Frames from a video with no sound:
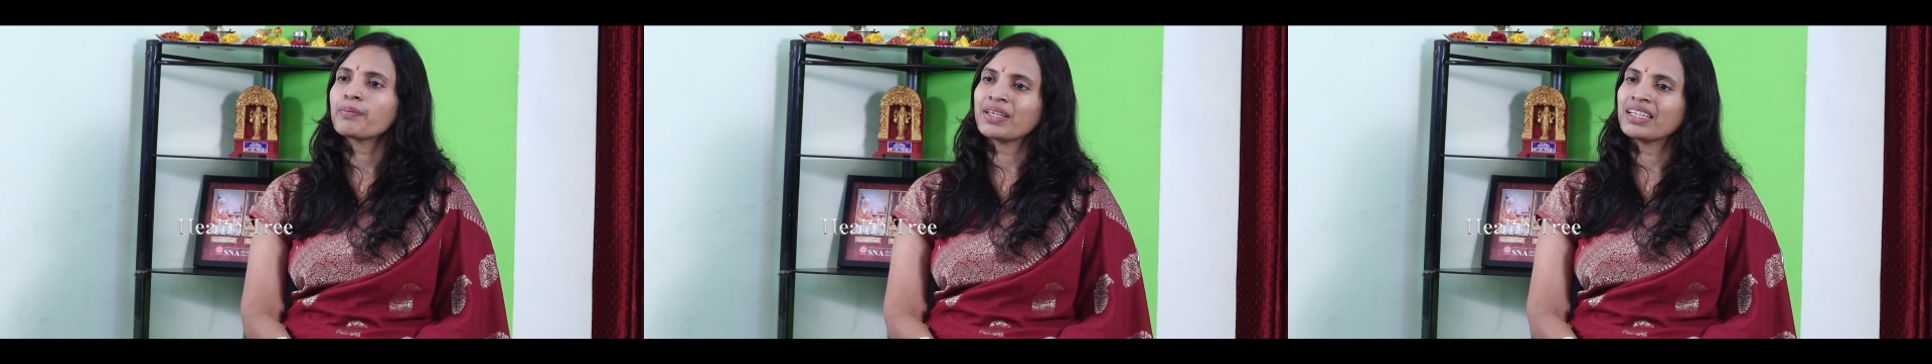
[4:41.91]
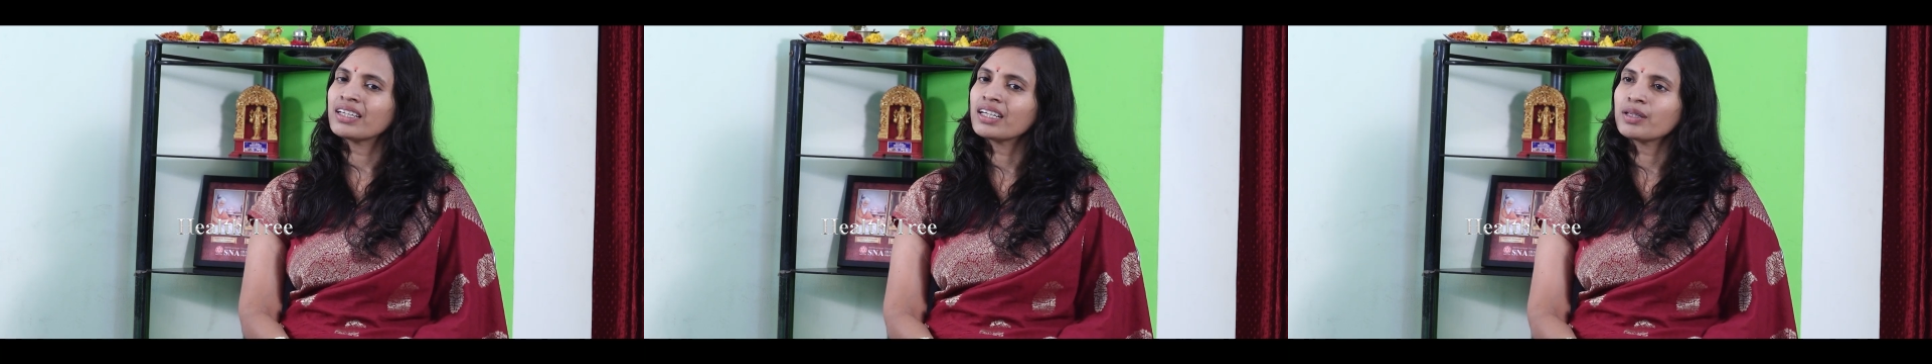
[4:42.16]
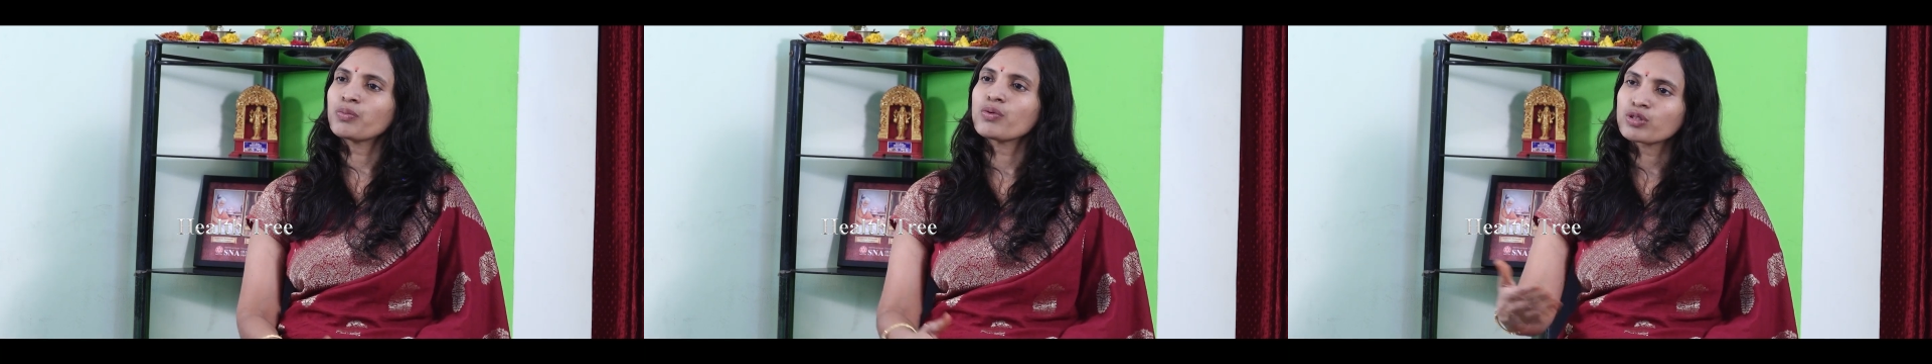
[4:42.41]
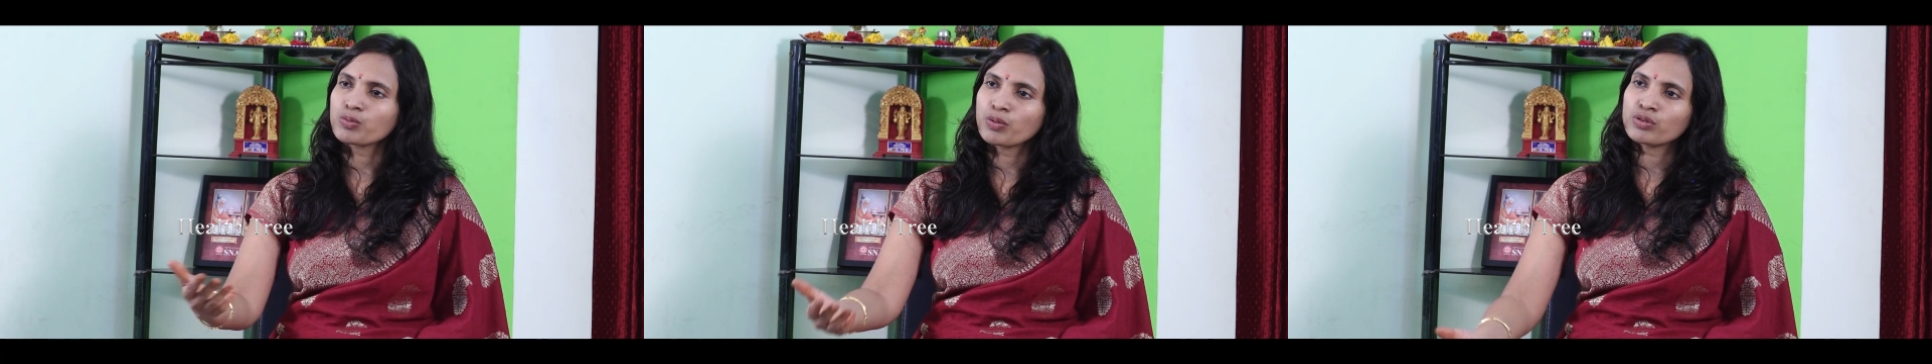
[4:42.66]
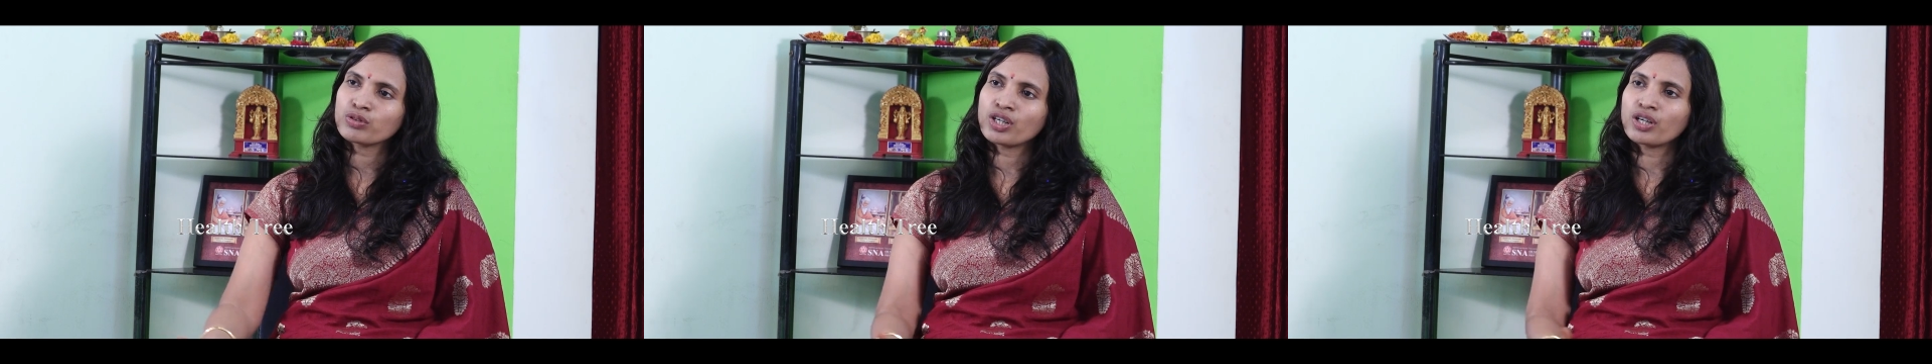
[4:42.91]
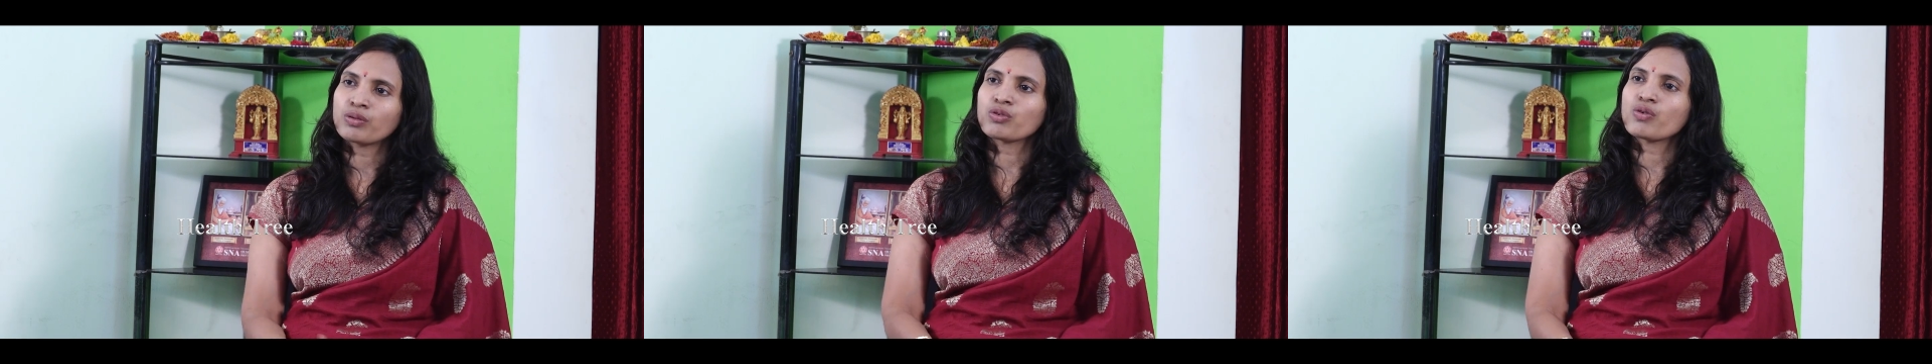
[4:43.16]
పీరియడ్ని పోస్ట్పోన్
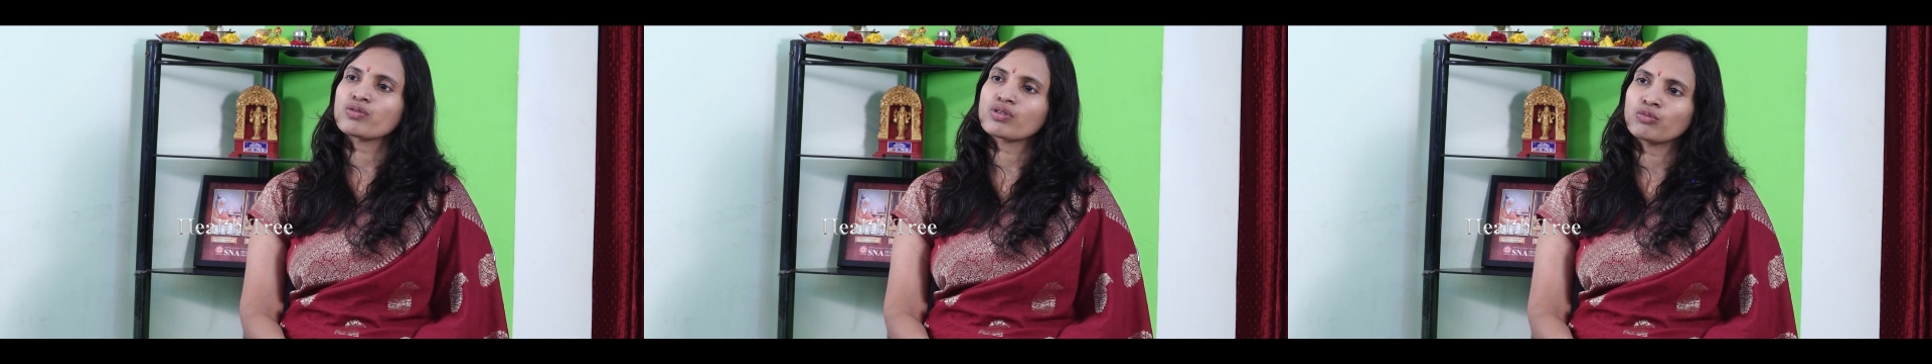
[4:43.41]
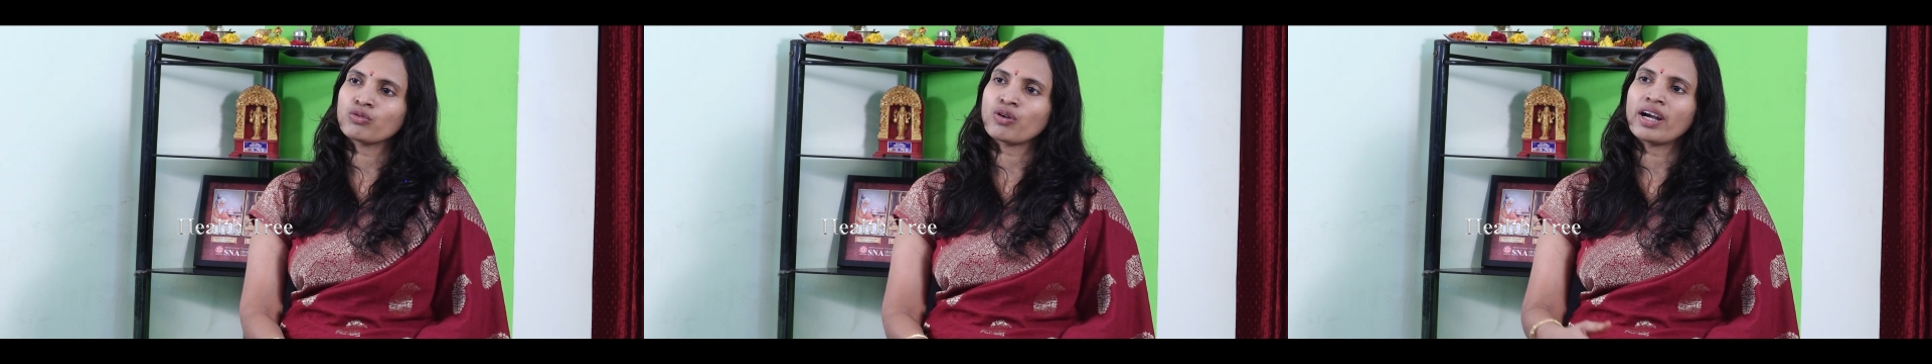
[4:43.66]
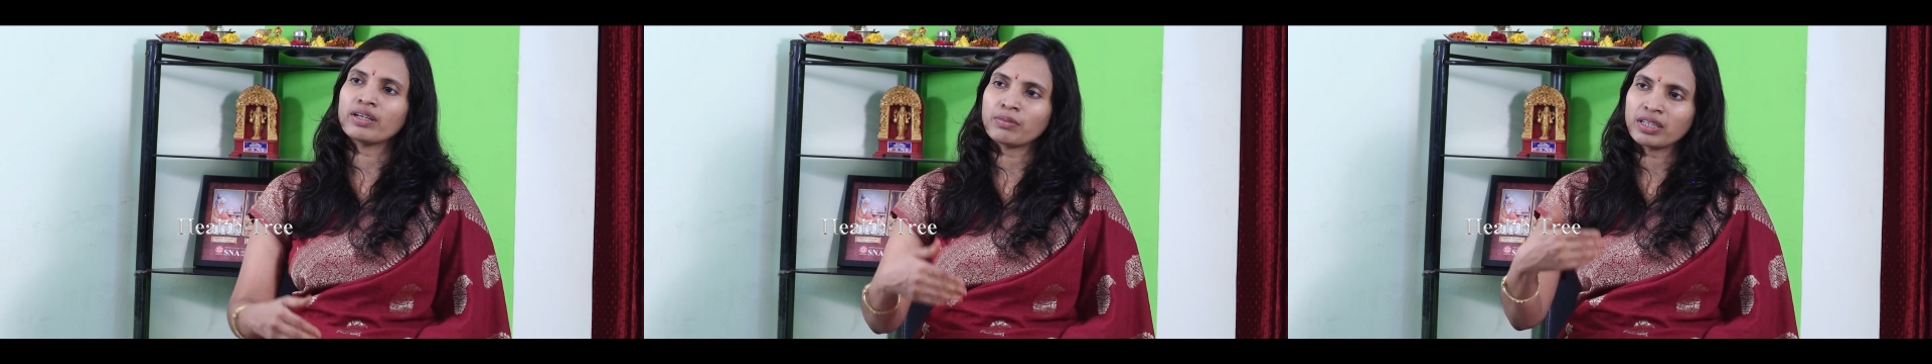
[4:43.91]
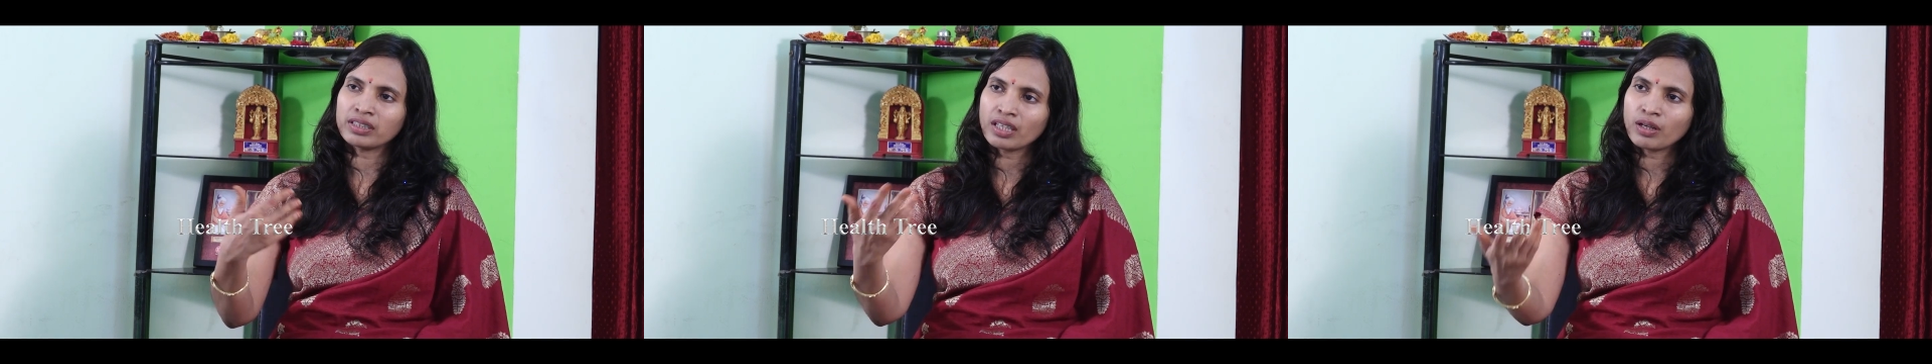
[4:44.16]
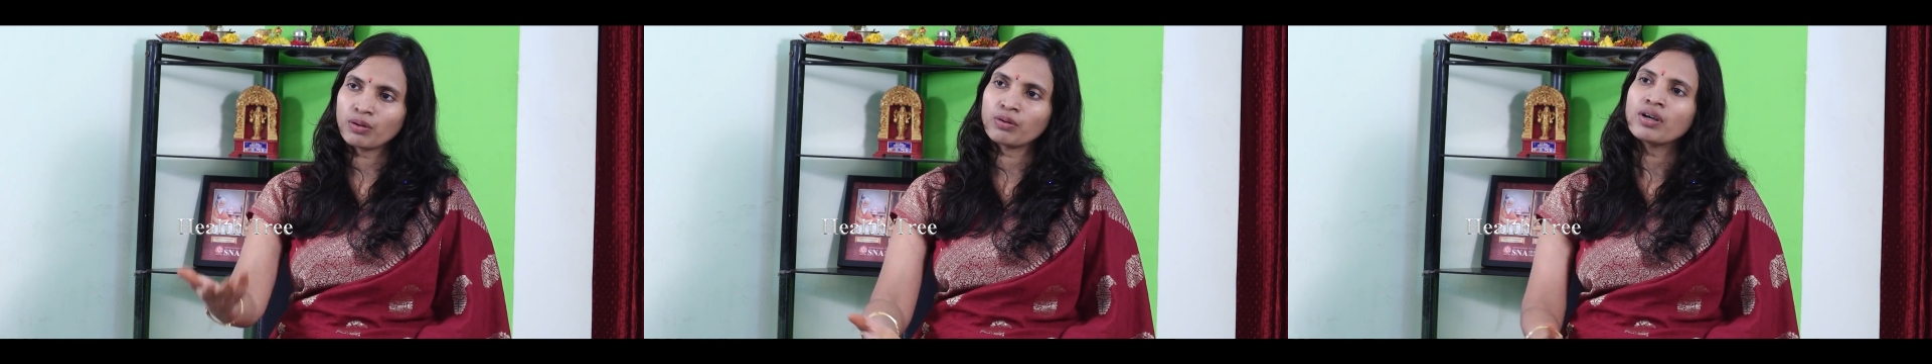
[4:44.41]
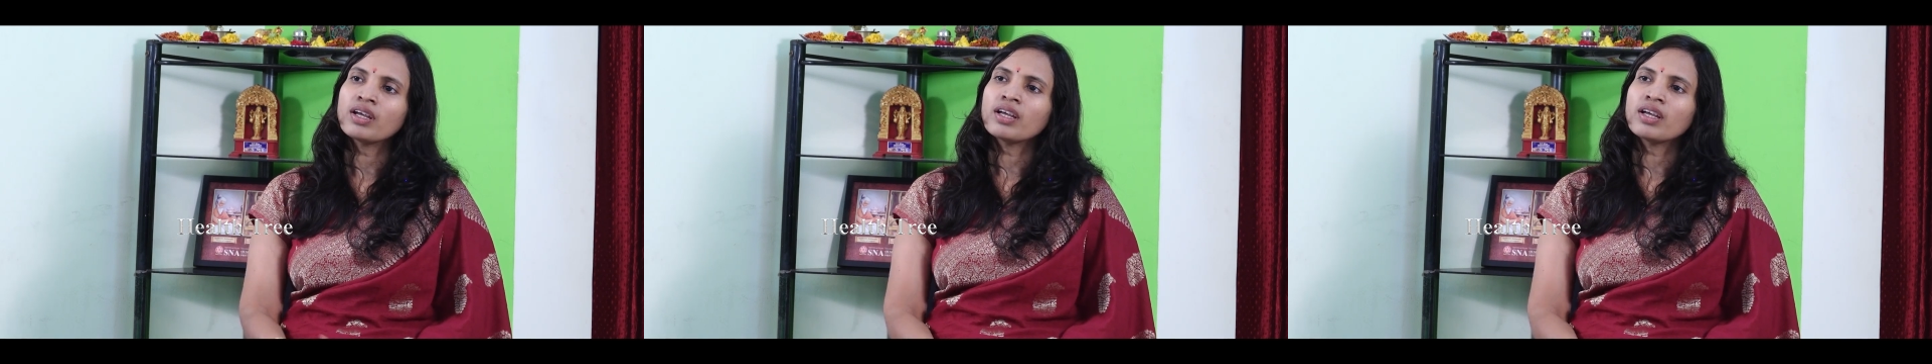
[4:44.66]
చేయడం కోసము అండ్ మధ్యలో